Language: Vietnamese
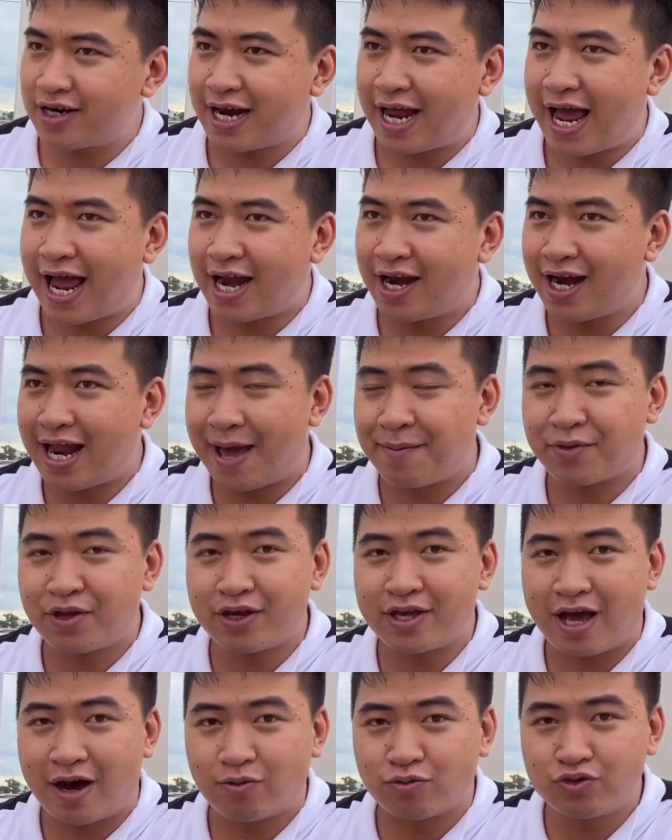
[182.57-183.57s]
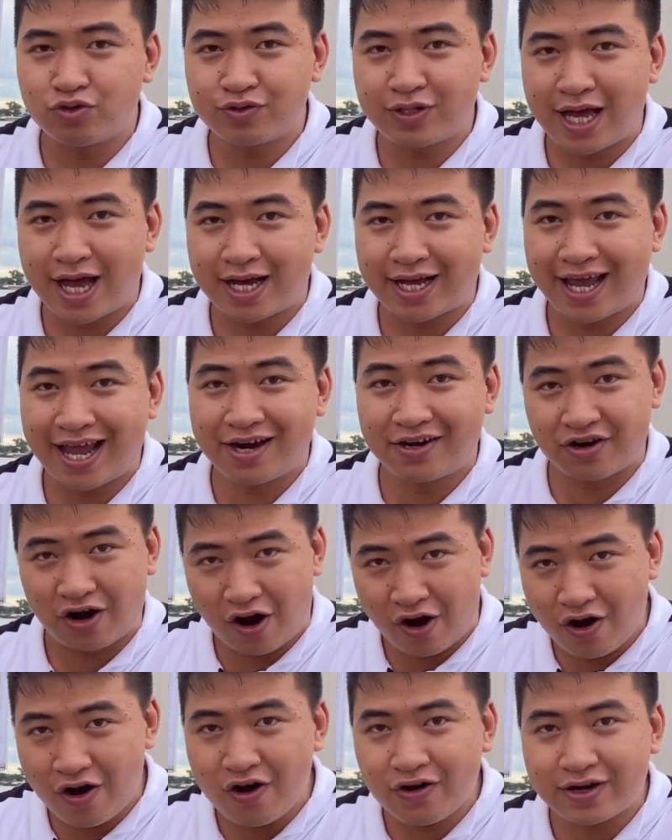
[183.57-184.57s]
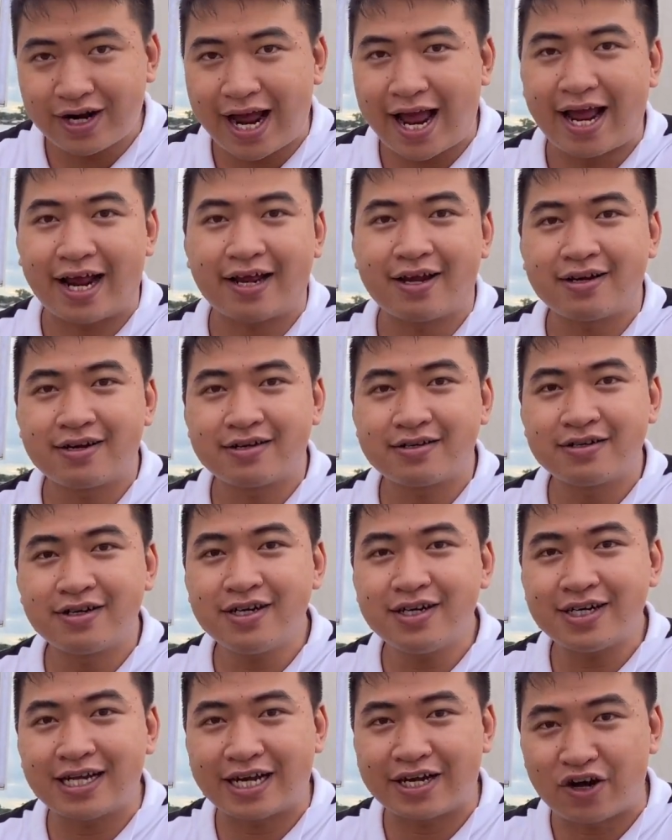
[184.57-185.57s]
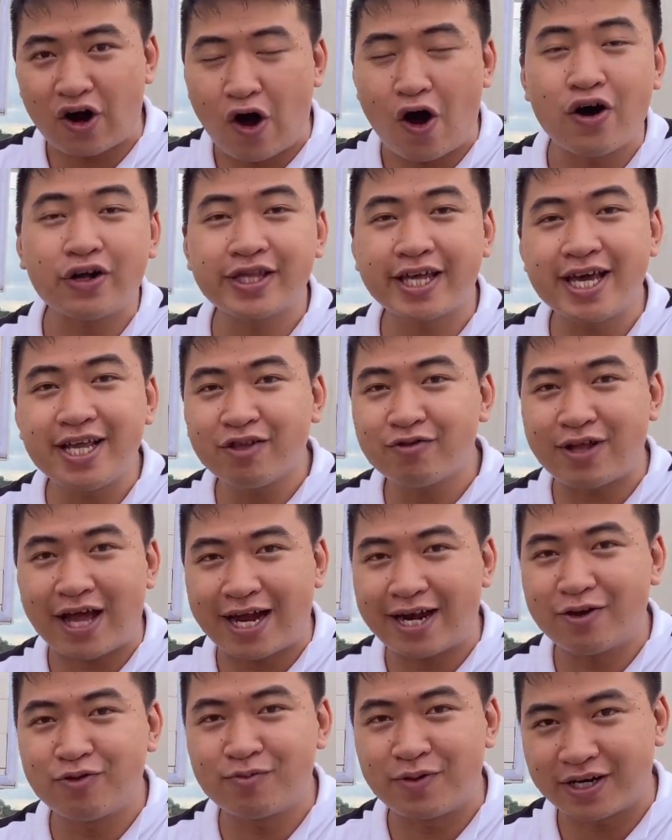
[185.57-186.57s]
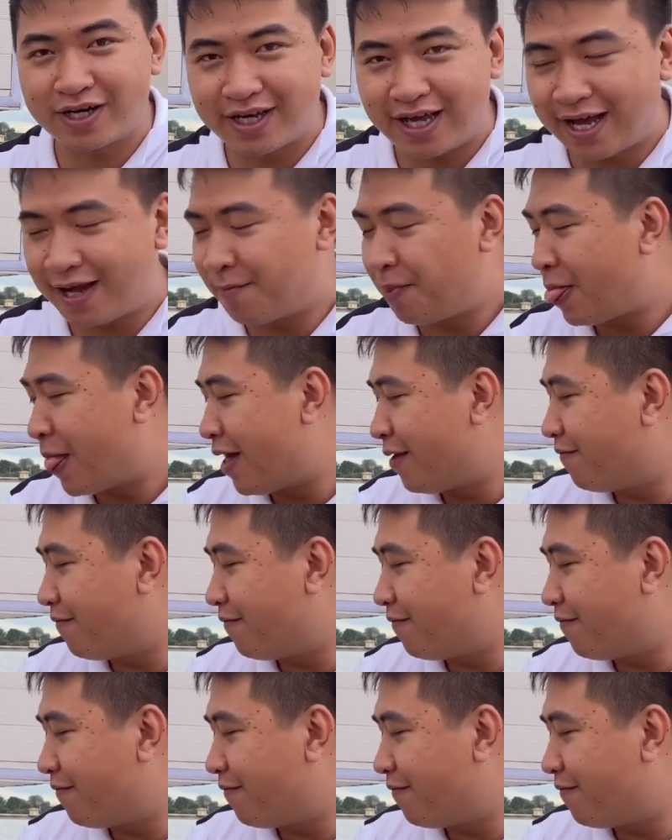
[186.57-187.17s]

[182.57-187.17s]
nó ra nó làm cho giọng chúng ta nghe rõ ràng, rất là rõ tiếng chúng ta luôn mọi người ha.